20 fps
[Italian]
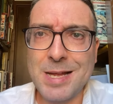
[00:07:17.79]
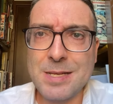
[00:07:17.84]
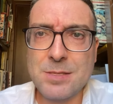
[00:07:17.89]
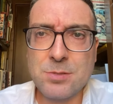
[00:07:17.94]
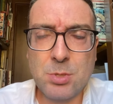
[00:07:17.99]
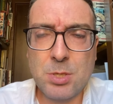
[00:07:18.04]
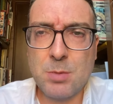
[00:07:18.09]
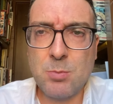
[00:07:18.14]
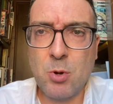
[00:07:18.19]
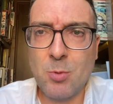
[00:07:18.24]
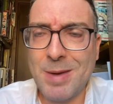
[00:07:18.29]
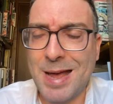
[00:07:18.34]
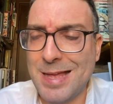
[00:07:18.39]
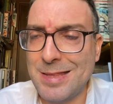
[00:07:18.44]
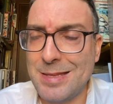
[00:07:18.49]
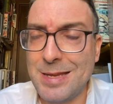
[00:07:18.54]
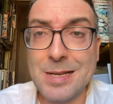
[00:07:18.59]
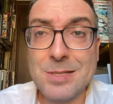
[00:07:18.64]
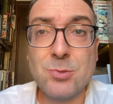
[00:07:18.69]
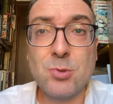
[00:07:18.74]
la storia
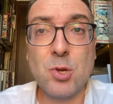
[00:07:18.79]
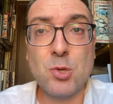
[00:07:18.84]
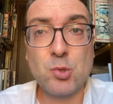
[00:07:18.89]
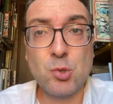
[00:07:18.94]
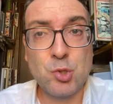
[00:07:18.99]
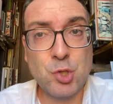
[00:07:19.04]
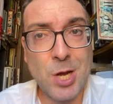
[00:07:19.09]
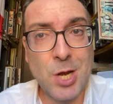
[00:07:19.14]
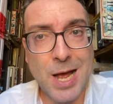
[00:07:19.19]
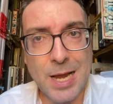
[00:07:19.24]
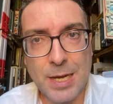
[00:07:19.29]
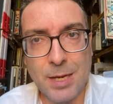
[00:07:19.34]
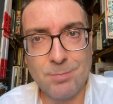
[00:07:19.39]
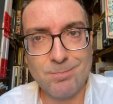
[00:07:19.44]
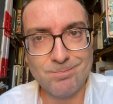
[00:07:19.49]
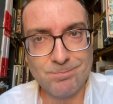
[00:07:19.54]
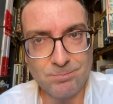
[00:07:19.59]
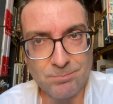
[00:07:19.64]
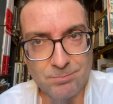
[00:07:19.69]
diplomatica, la storia sociale.